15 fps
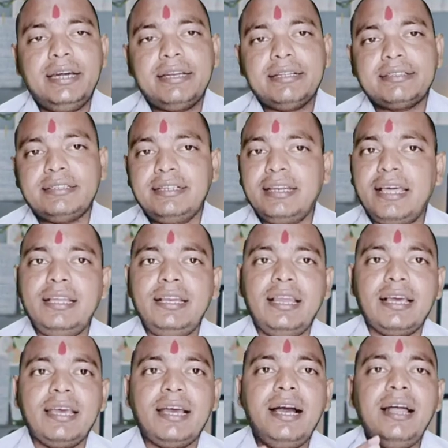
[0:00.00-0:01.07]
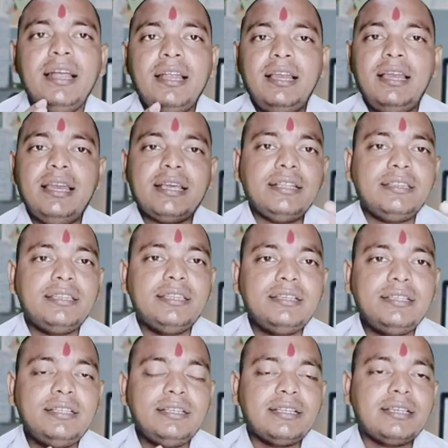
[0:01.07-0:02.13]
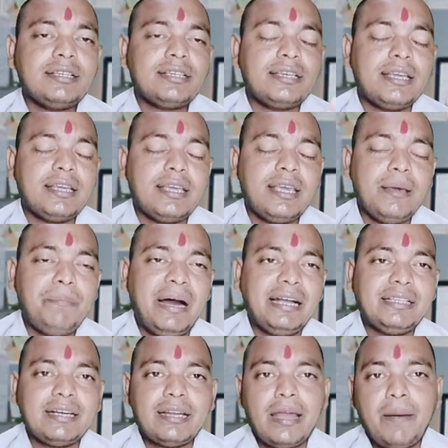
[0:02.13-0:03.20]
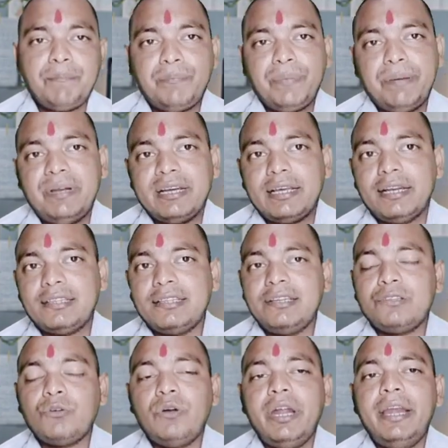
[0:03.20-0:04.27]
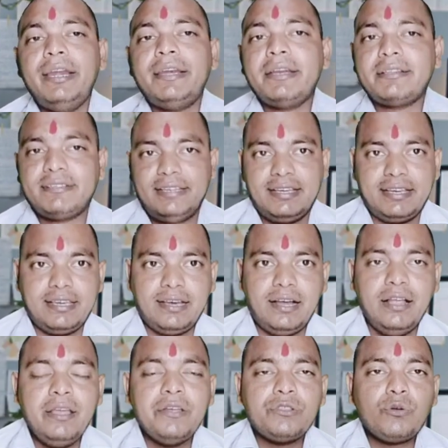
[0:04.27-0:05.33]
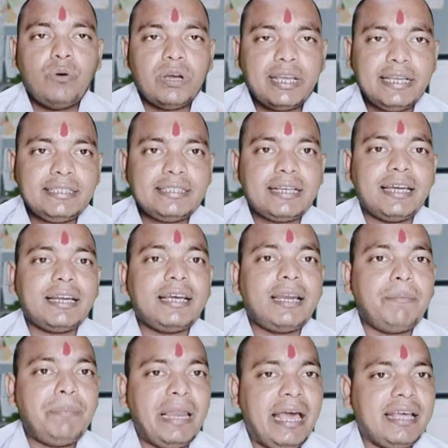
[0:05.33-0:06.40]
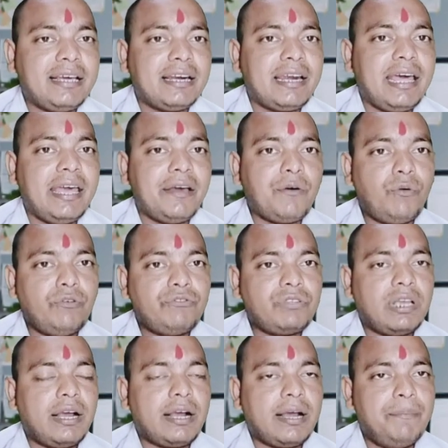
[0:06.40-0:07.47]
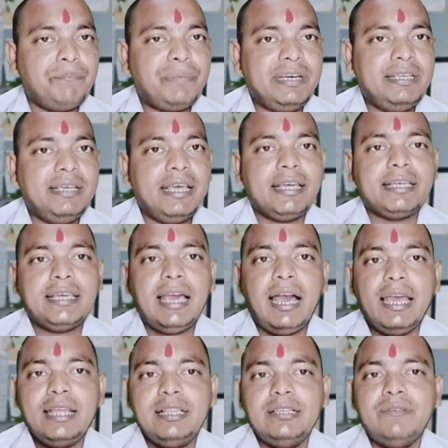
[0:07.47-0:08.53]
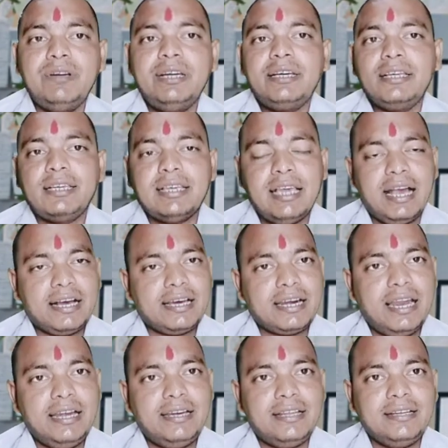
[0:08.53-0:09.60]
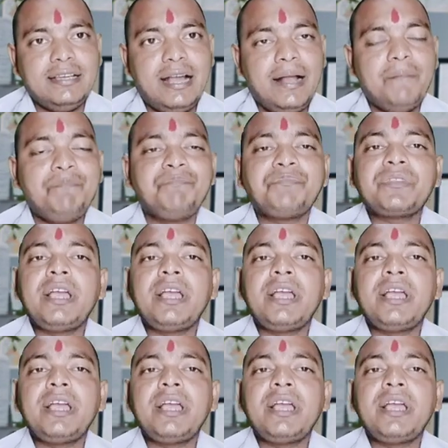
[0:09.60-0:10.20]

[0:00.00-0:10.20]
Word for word: इंटरेस्ट नहीं लगेगा लेकिन तीस दिन के बाद अगर आप पेमेंट करते हैं तो इंटरेस्ट लगेगा तो कैसे कर कर अप्लाई करना है कौन सा कंपनी है क्या एलिजिबिलिटी क्या क्राइटेरिया है